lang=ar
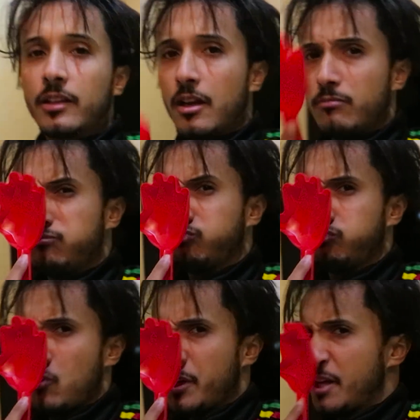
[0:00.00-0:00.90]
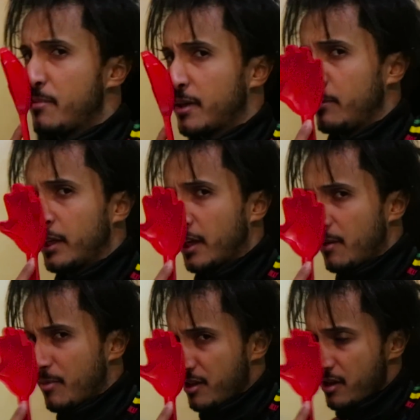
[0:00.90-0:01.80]
تطلع وكنعمرك
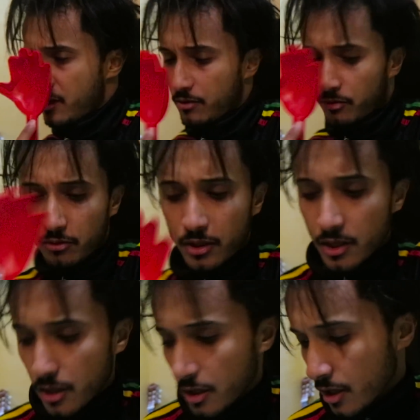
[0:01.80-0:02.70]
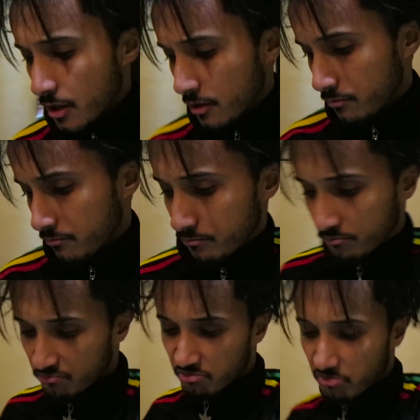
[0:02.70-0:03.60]
بالكريمه هنايا دونك آه،
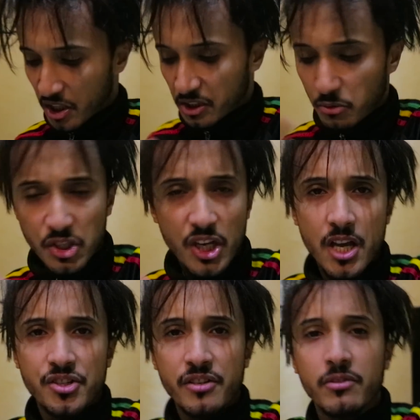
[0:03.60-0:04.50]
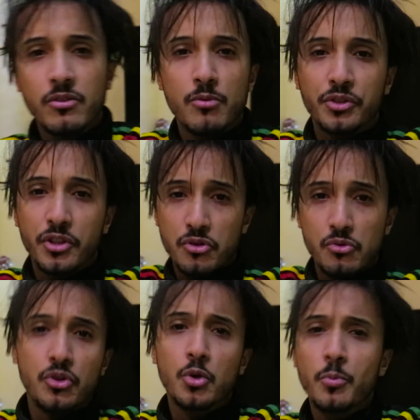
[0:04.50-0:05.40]
عطيونا شي حاجه في الكومونتير
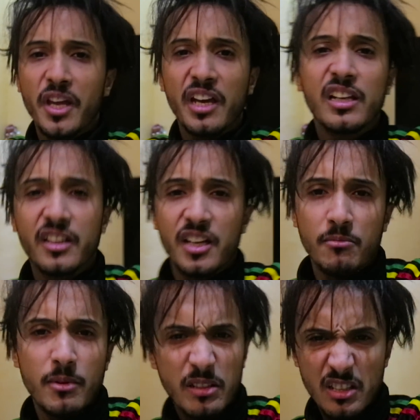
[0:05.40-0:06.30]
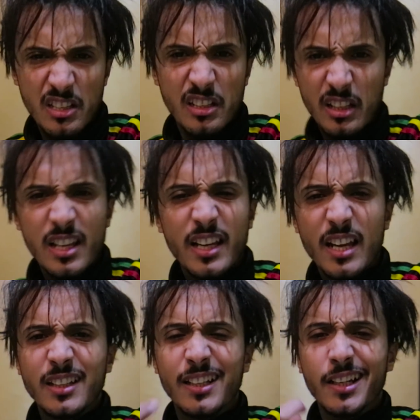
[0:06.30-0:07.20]
شنو نديرو من غير الكريم ما بغيتش انا ندير كل اللي
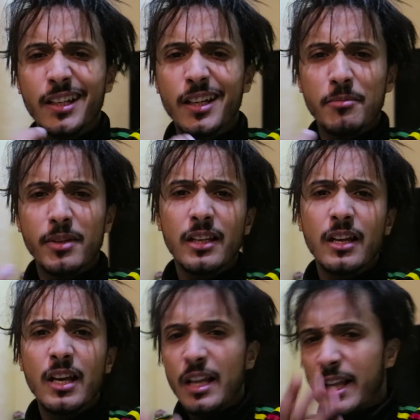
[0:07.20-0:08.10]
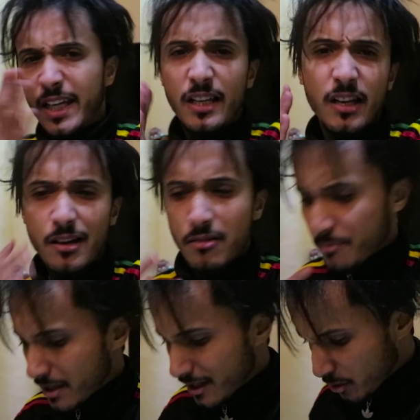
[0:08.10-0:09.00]
كيدير داك الكريم ديال الحلاقه
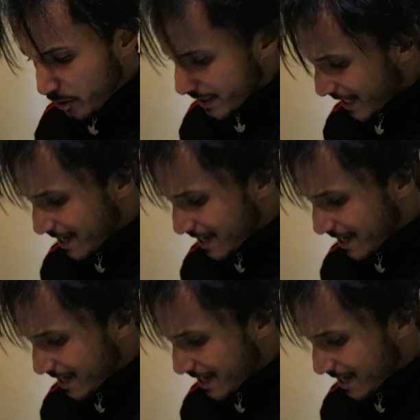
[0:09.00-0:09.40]
وكان بينا نديرو حنا شي